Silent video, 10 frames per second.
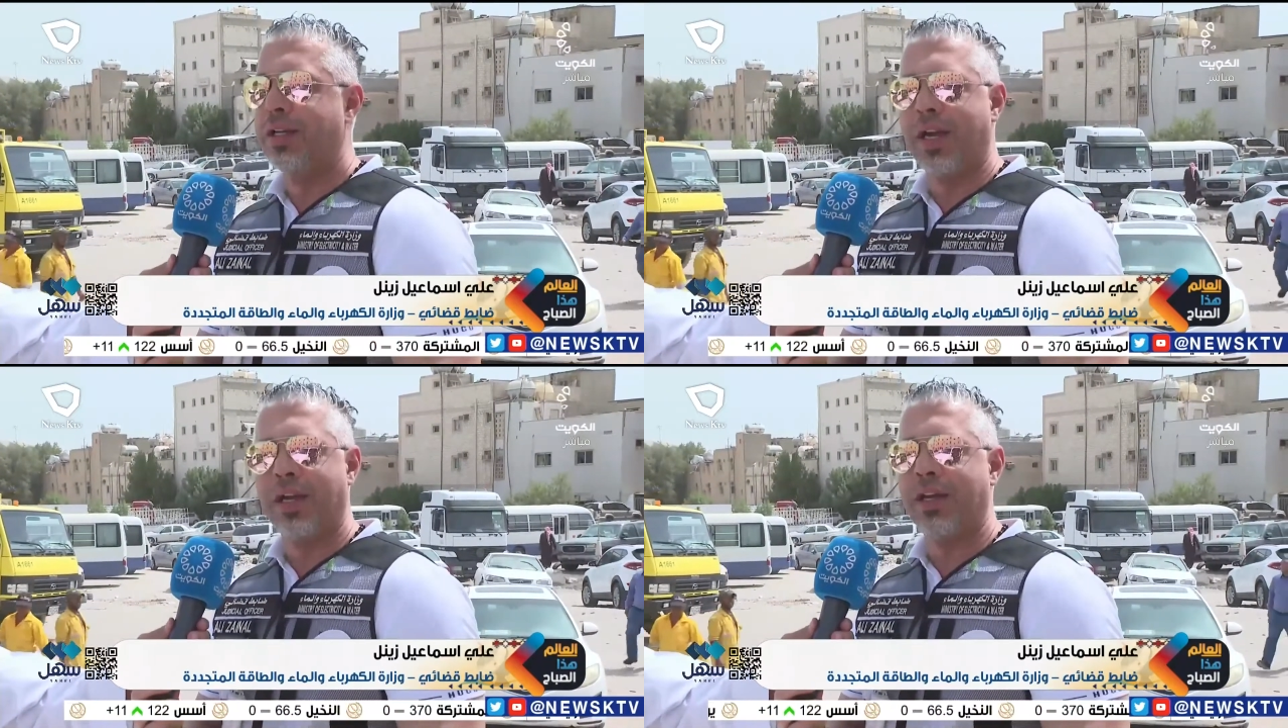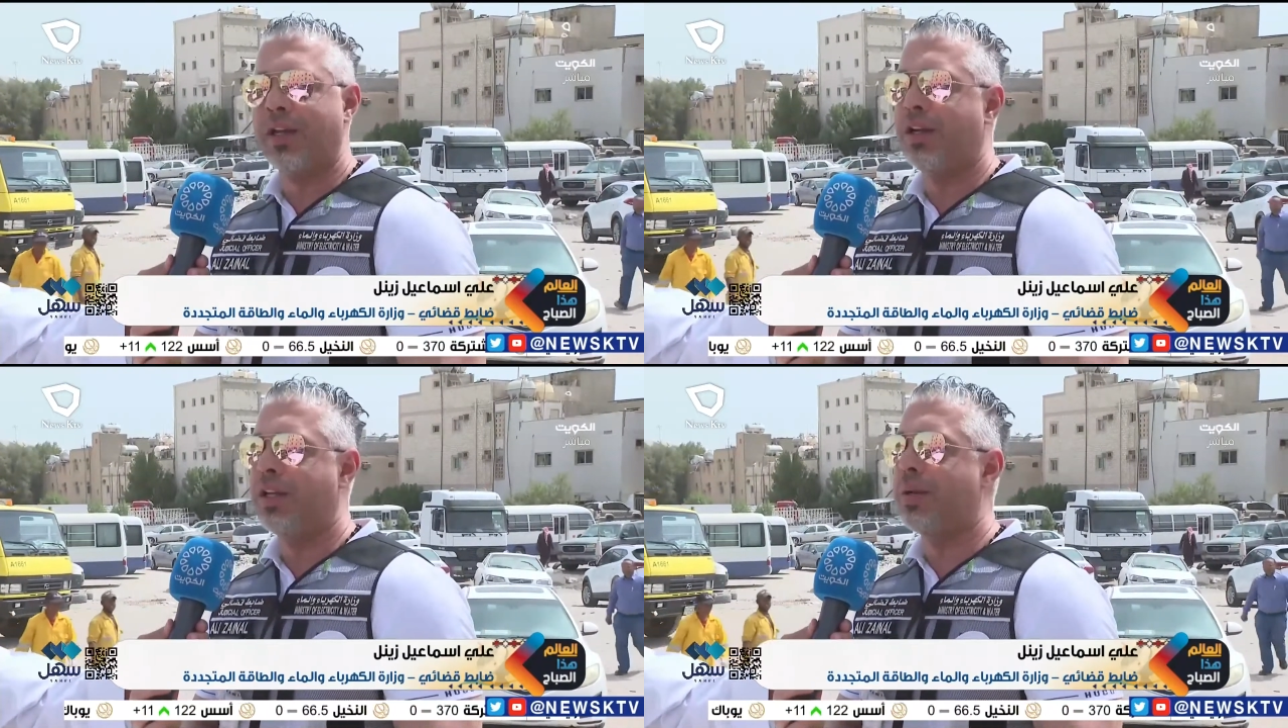يعني
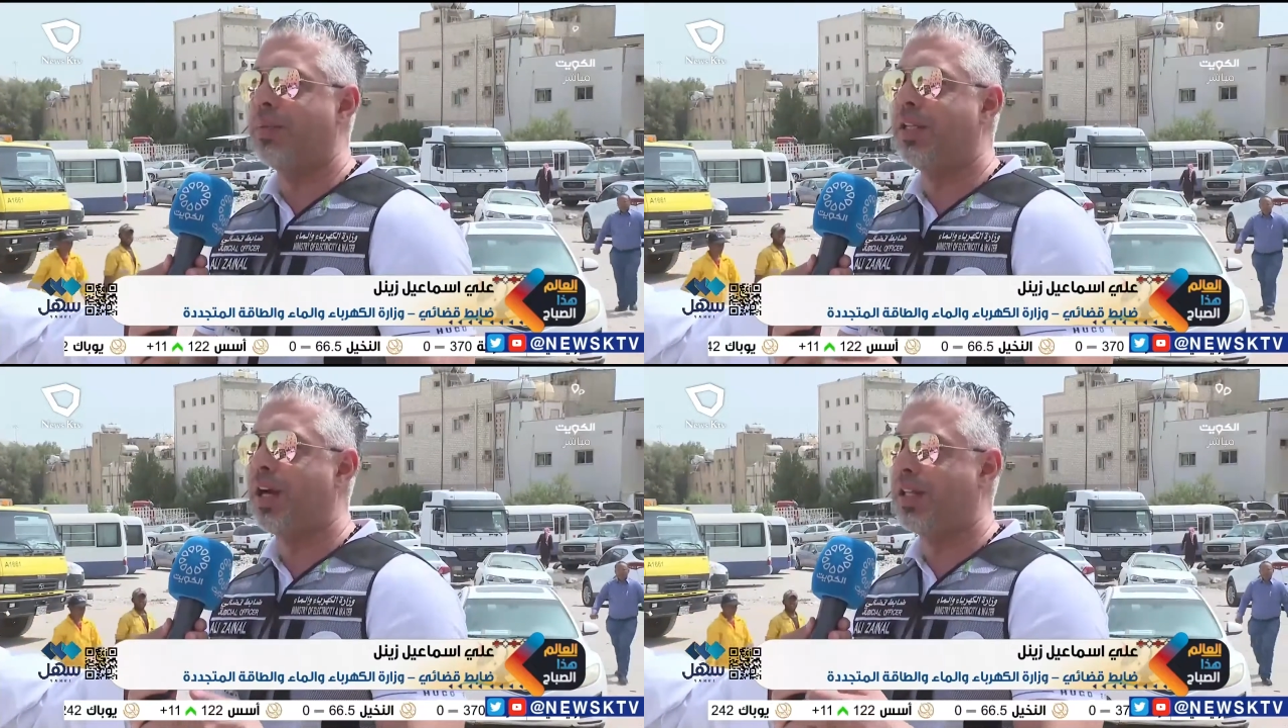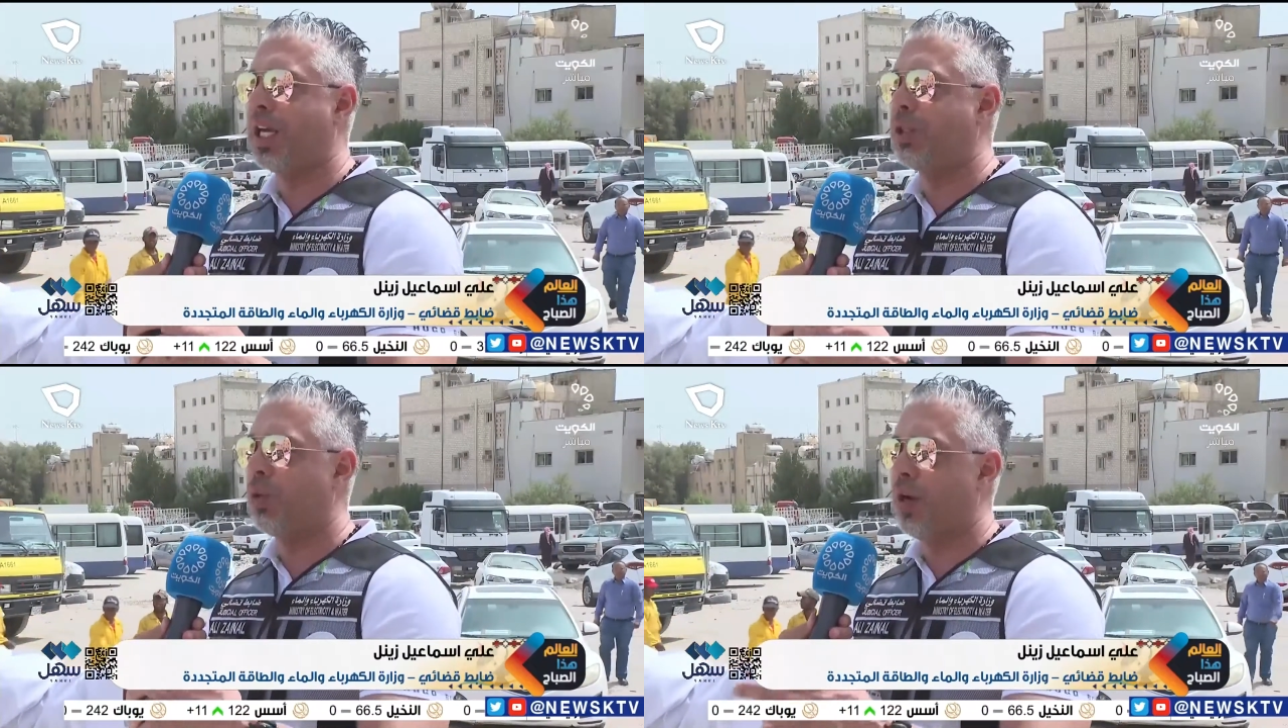لتمديدات
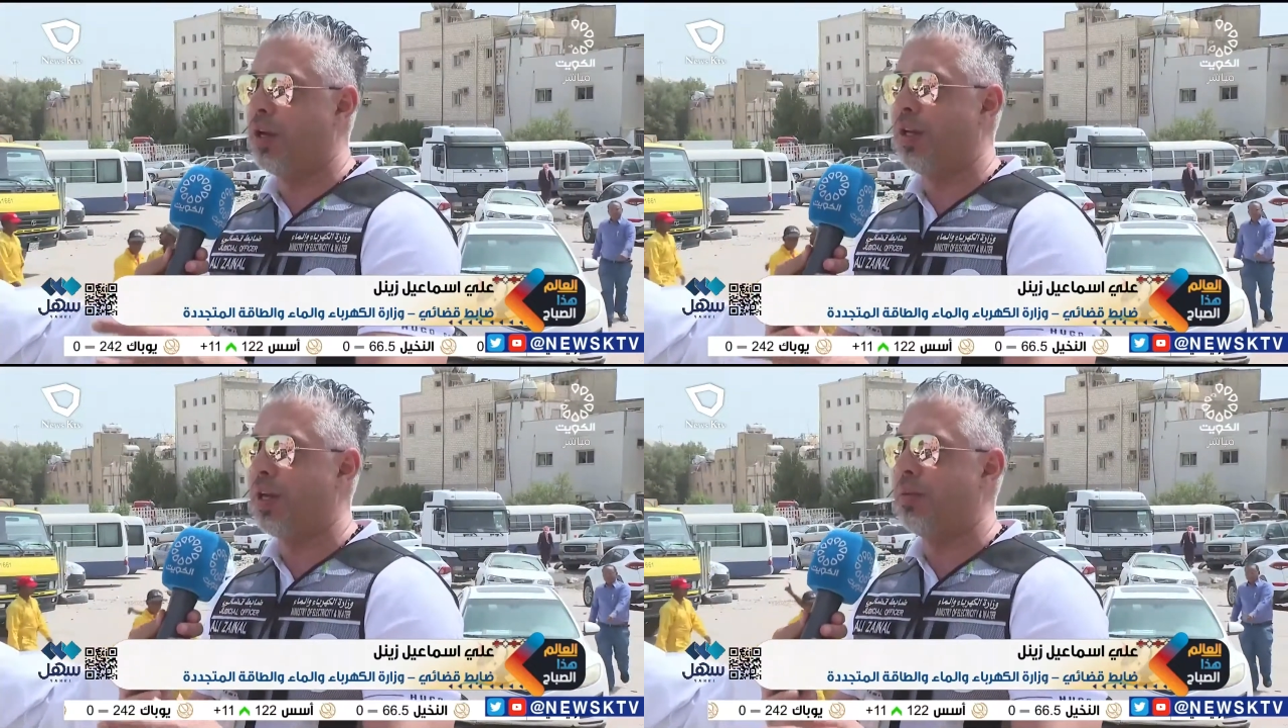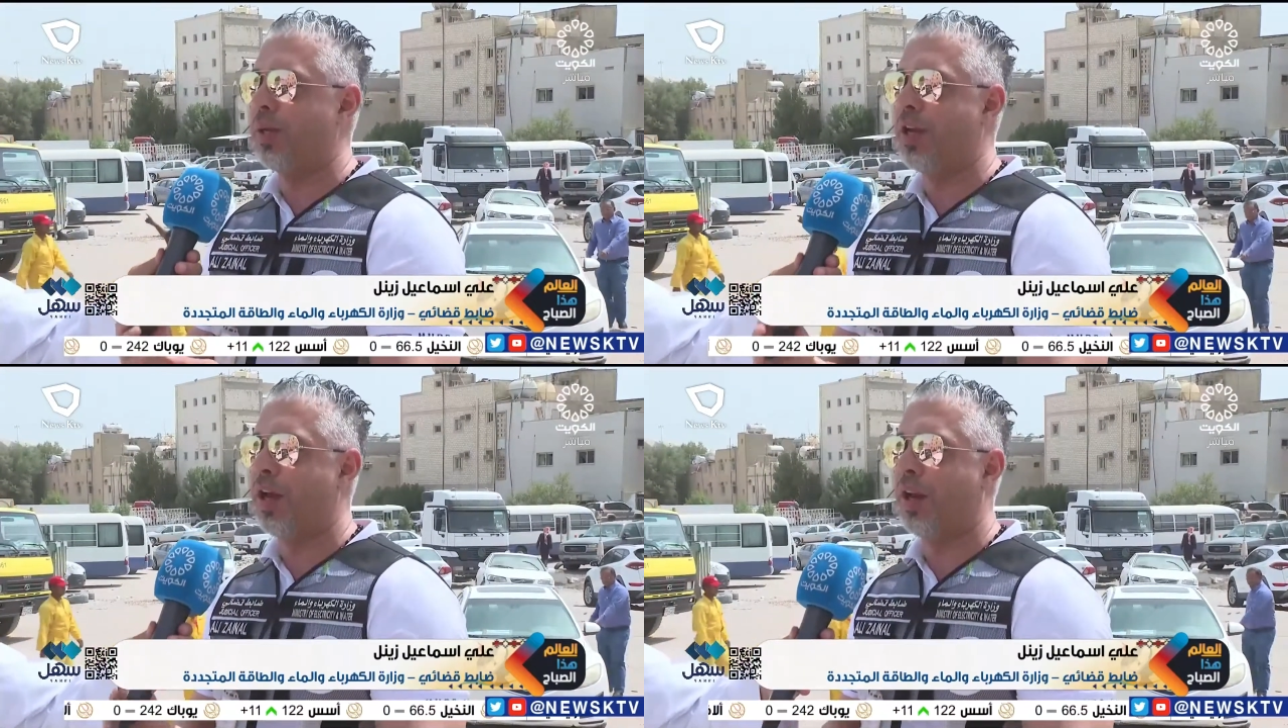عشوائيه
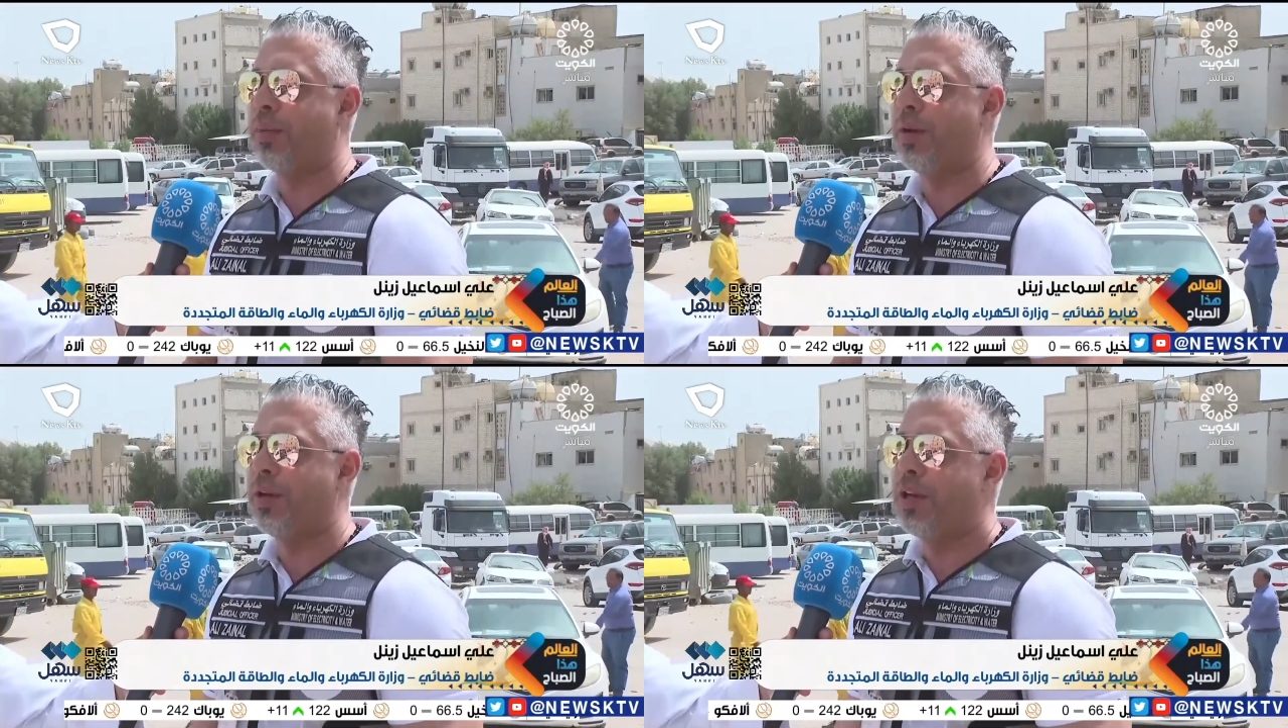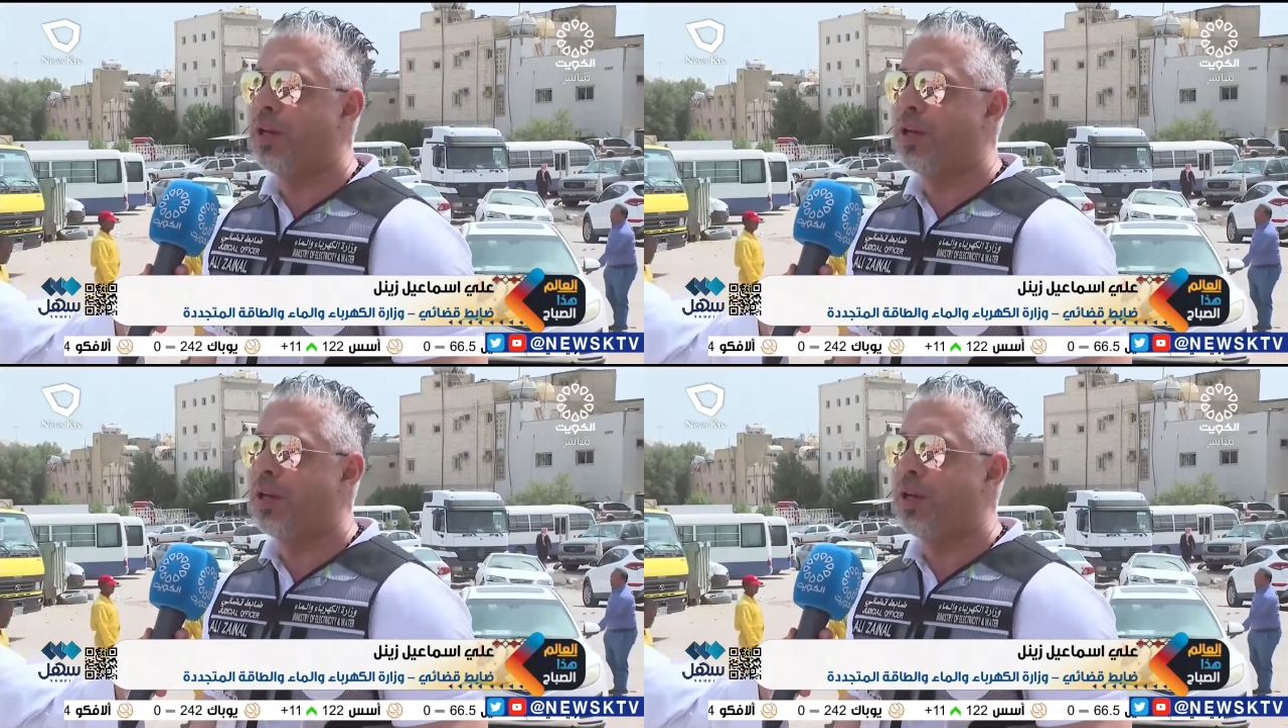بالكهرباء